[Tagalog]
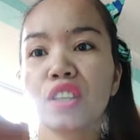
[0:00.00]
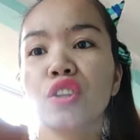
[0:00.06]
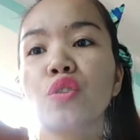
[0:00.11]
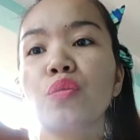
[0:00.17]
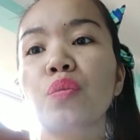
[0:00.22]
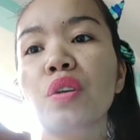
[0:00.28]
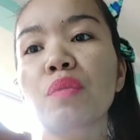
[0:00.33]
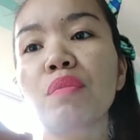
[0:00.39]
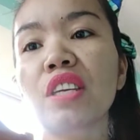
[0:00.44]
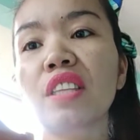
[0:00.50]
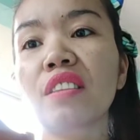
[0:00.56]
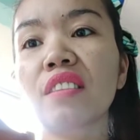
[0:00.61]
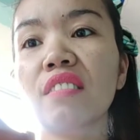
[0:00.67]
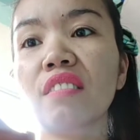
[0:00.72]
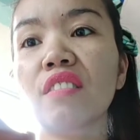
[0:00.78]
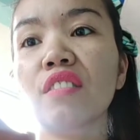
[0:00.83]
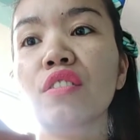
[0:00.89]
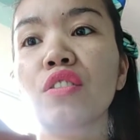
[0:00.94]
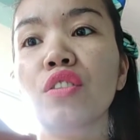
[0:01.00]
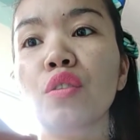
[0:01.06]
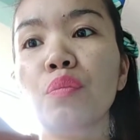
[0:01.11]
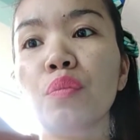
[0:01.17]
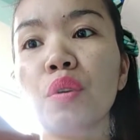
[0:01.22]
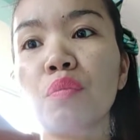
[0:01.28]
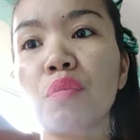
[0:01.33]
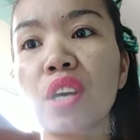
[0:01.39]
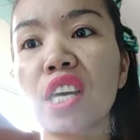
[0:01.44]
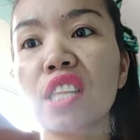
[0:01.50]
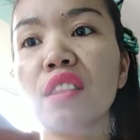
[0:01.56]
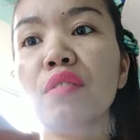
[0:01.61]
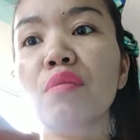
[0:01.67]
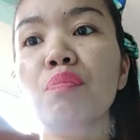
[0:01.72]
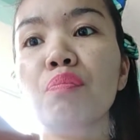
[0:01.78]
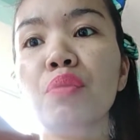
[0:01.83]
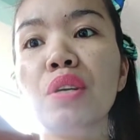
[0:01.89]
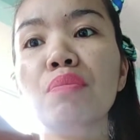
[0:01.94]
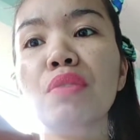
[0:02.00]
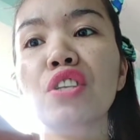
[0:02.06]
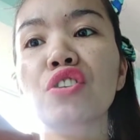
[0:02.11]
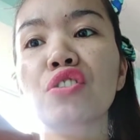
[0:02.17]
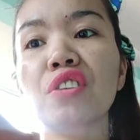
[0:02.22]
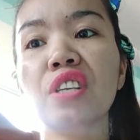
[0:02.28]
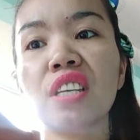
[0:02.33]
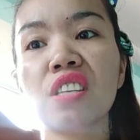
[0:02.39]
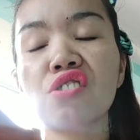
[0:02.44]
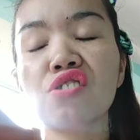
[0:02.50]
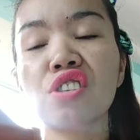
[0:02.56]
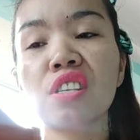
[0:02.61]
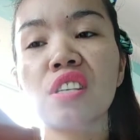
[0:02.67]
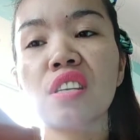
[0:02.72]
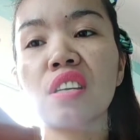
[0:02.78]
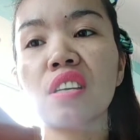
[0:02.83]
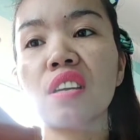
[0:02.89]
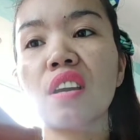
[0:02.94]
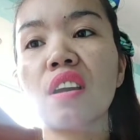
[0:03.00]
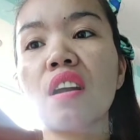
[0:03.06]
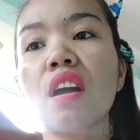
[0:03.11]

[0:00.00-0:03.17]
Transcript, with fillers: to prevent to prevent premature aging,